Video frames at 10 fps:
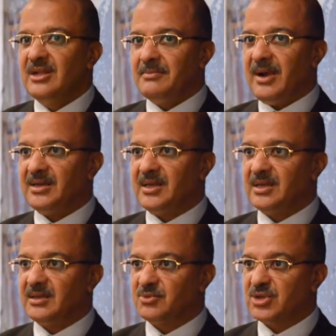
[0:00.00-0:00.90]

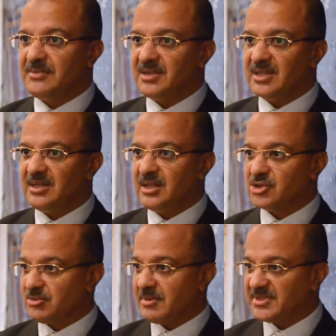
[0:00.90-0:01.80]
معانا مسابقه
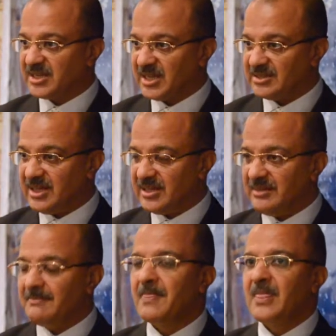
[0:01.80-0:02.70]
الشباب السكندري